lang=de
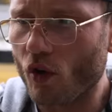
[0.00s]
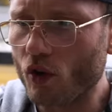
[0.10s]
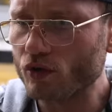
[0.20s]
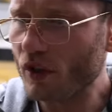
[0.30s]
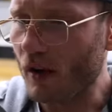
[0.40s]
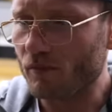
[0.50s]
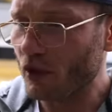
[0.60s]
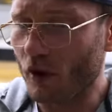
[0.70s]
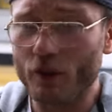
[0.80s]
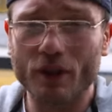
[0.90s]
Und ja,
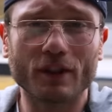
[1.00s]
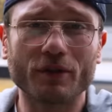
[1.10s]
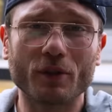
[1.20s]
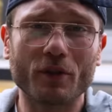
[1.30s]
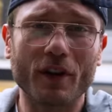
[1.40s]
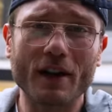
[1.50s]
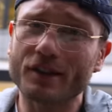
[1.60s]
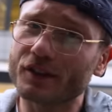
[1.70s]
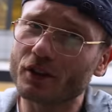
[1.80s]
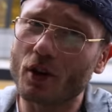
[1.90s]
ich hoffe, euch hat das Video gefallen.
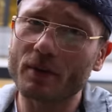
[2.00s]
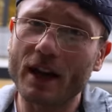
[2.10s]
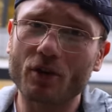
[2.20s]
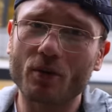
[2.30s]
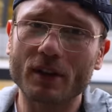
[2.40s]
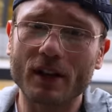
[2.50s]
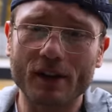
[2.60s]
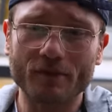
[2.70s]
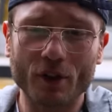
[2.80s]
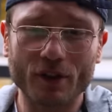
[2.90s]
Lasst den Daumen gerne oben
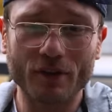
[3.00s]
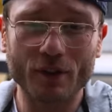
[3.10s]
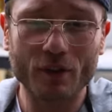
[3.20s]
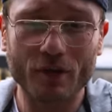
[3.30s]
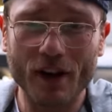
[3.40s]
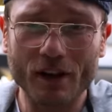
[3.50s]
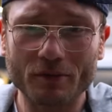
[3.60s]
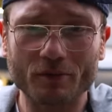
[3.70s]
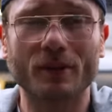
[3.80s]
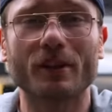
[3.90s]
knallen, wenn euch das Video gefallen hat.
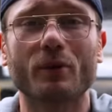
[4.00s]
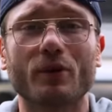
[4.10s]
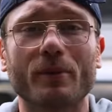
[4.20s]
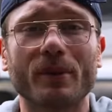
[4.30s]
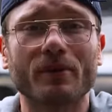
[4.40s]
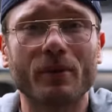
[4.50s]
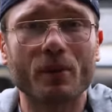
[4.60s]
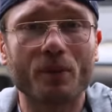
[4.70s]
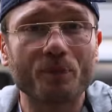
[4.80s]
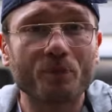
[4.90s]
Und dann sehen wir uns beim nächsten Video.